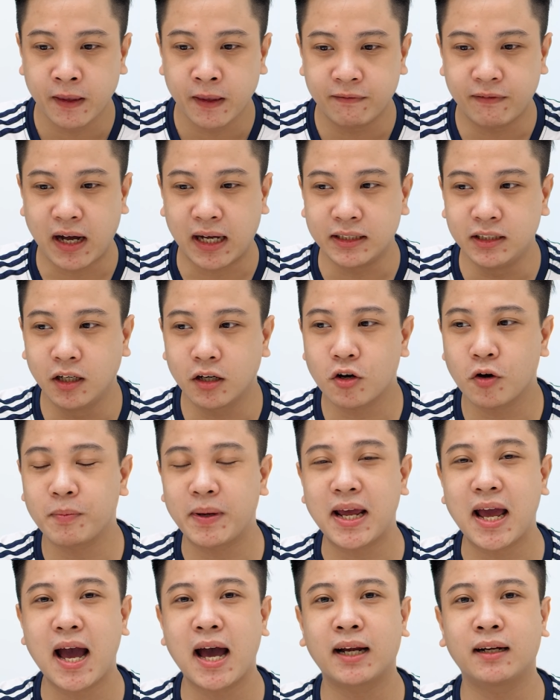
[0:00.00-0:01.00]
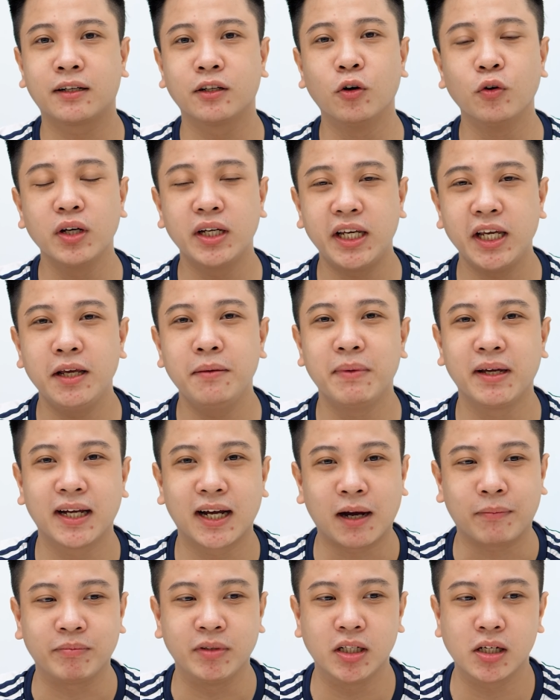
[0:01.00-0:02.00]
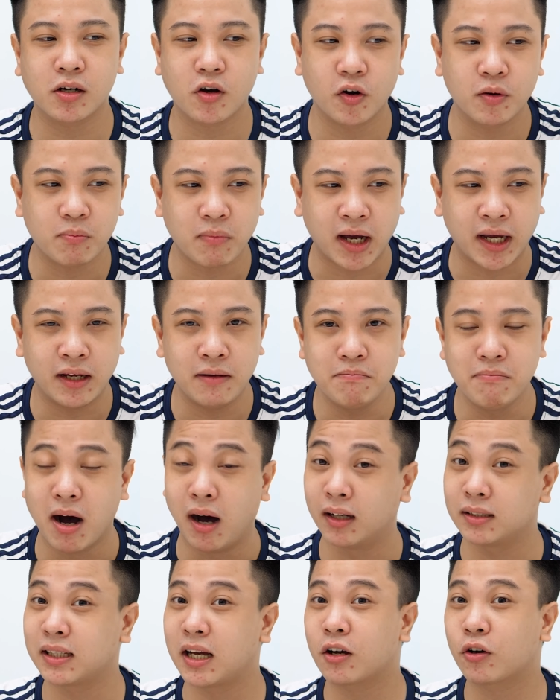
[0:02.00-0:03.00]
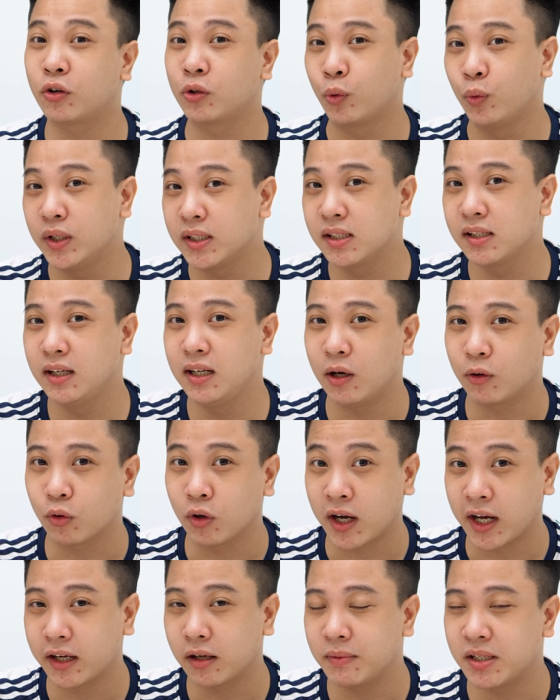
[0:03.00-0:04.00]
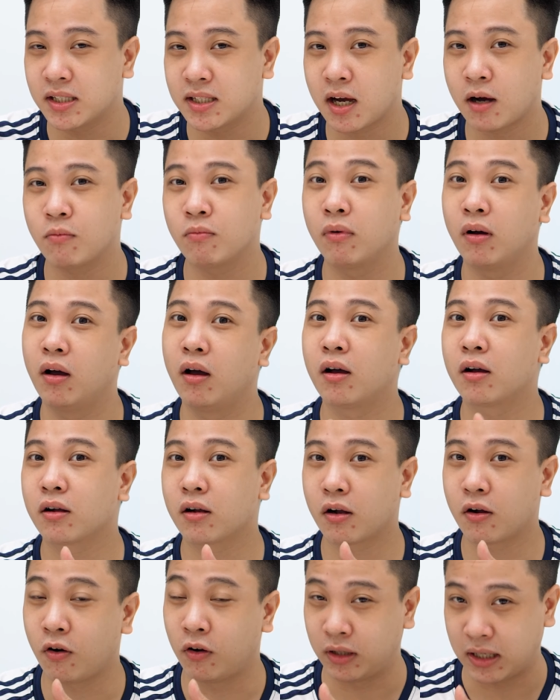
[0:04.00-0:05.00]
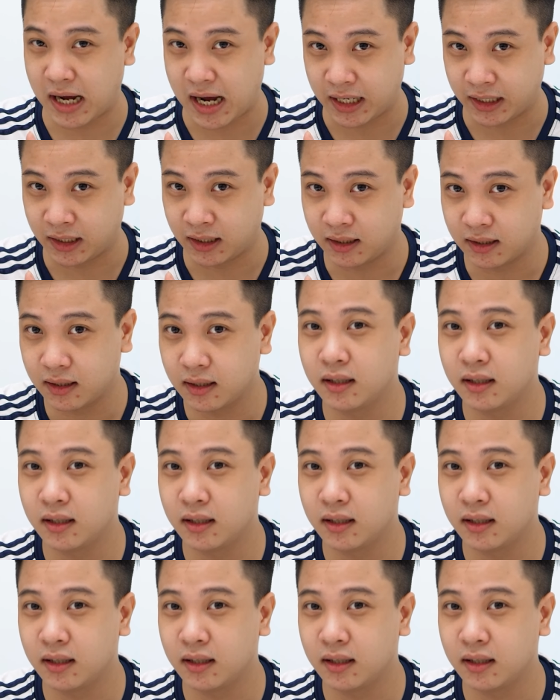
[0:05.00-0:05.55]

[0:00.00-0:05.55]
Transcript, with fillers: và những con máy Hàn đôi khi mình gặp những con máy mở ra còn nguyên dữ liệu của khách ở bên trong còn ảnh